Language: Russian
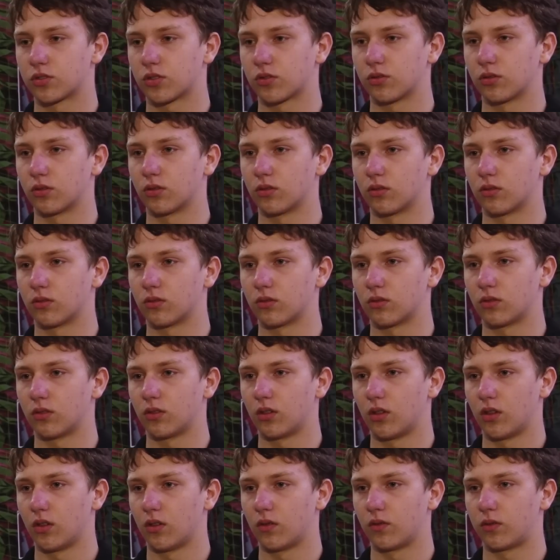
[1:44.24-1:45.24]
что
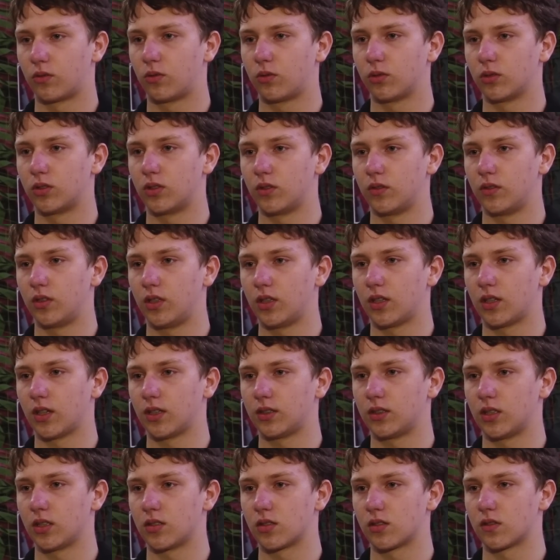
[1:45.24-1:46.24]
в годы Великой
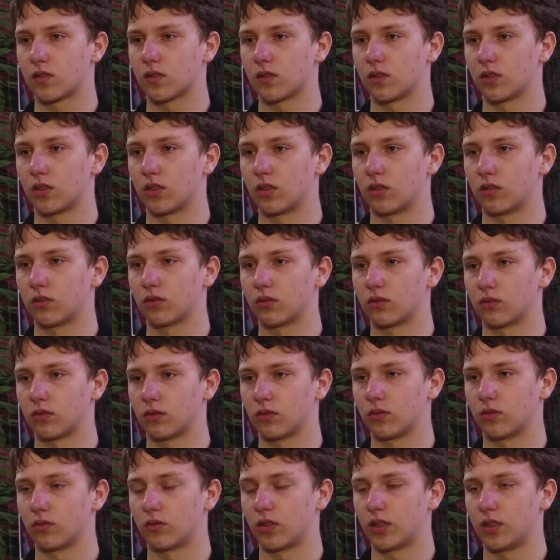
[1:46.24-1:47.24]
Отечественной
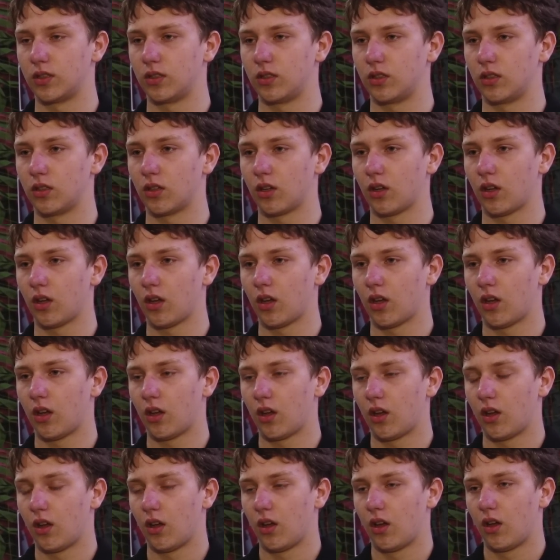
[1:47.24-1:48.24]
войны
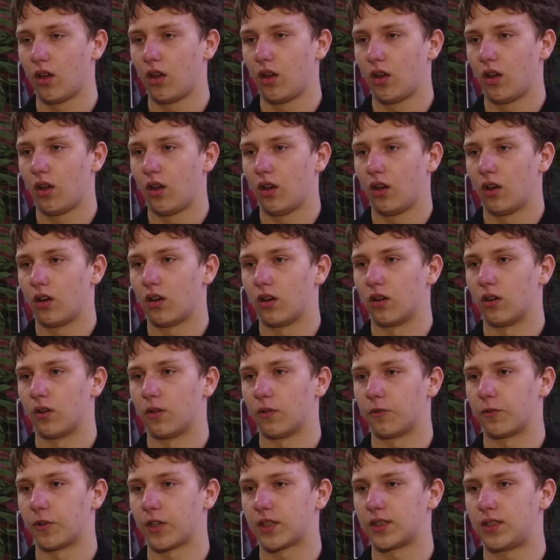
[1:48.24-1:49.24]

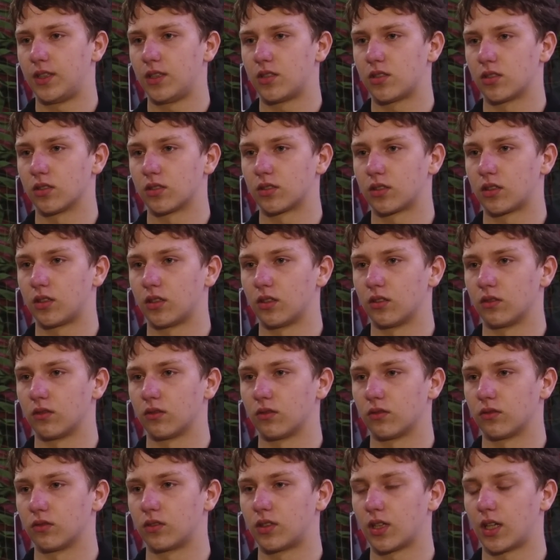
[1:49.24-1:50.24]
а, фактически
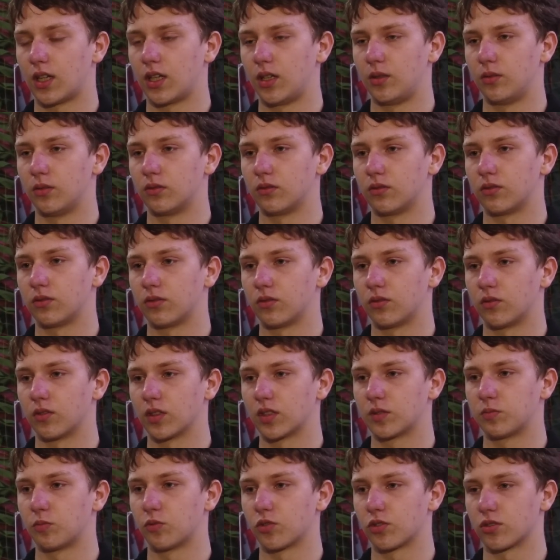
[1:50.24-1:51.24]
дали
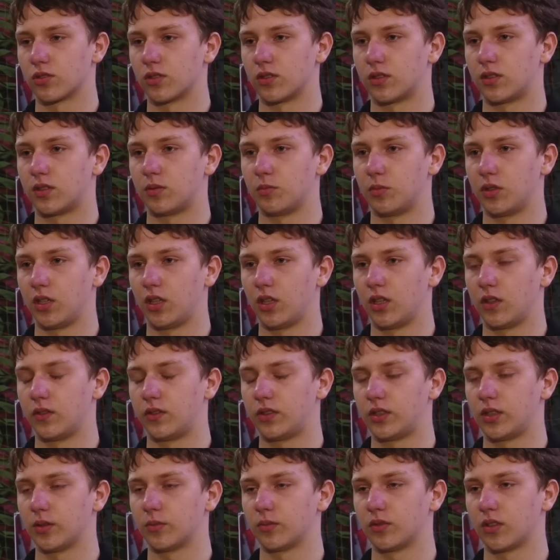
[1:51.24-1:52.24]
возможность мне и
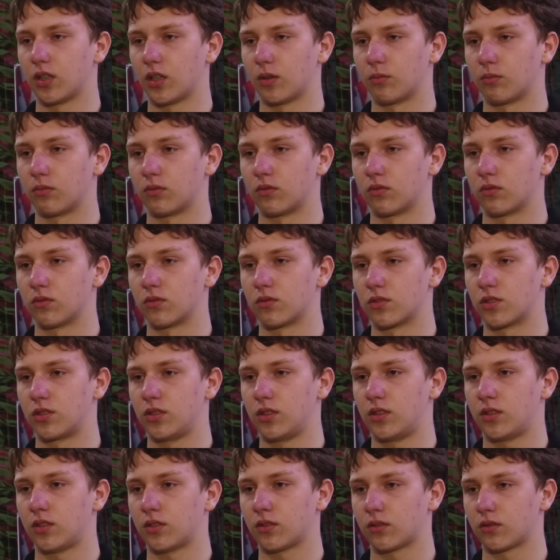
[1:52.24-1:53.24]
всем нам
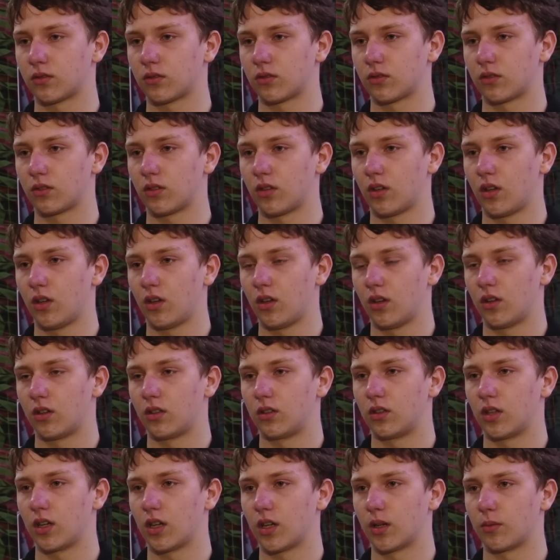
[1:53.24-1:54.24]
жить.
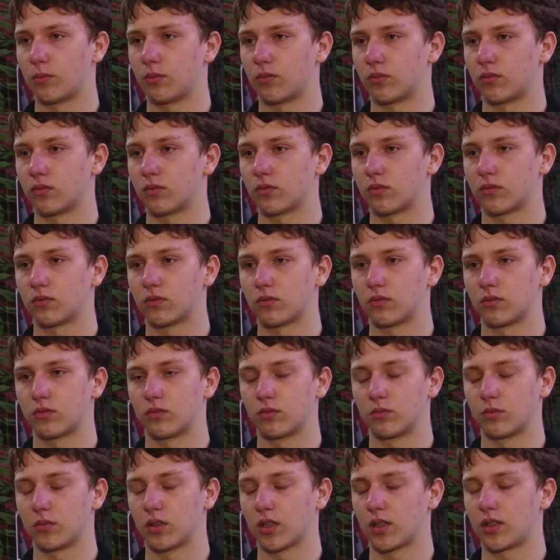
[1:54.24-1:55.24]
Я им
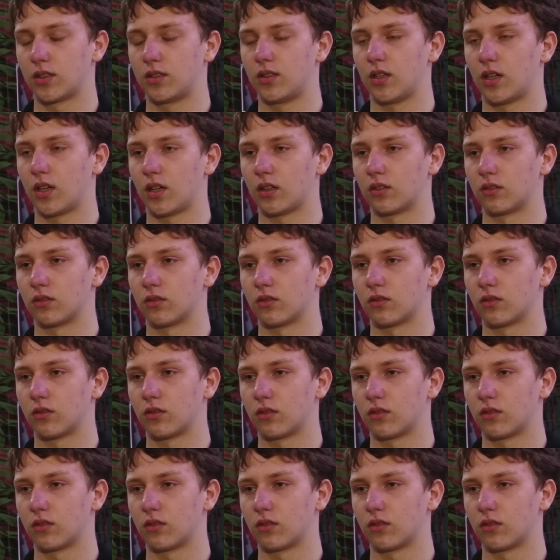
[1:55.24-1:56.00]
благодарен